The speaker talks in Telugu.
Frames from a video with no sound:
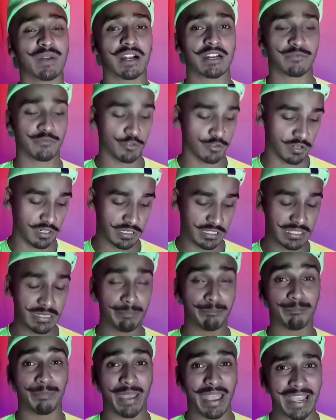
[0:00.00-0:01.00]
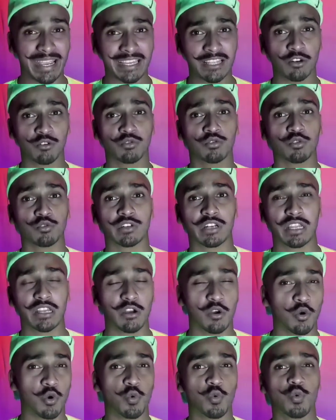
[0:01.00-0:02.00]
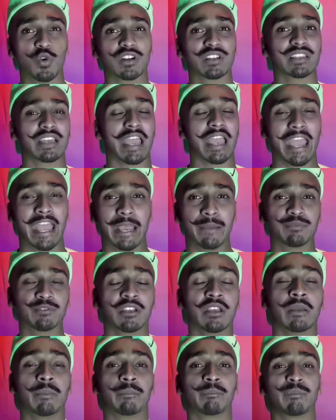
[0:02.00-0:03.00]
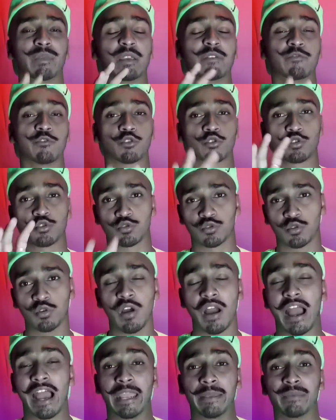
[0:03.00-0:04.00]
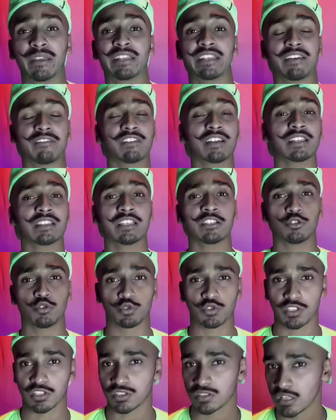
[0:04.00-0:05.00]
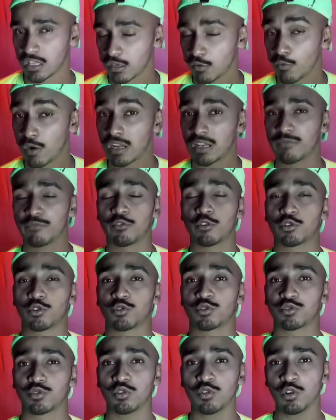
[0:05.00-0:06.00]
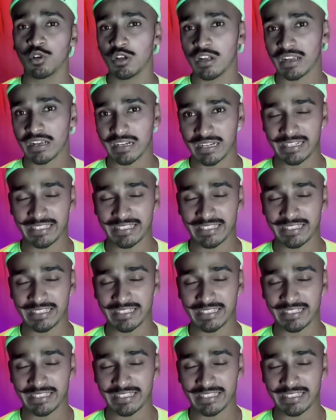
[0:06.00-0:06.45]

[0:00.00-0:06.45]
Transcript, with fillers: మీ స్మార్ట్ ఫోన్ అనేది బ్యాక్గ్రౌండ్ నుండే ఓవర్ ద యాప్స్ మీ ఫొటోస్ను ఐ మీన్ ఎవరైతే యూజ్ చేస్తున్నారో వాళ్ళ ఫొటోస్ను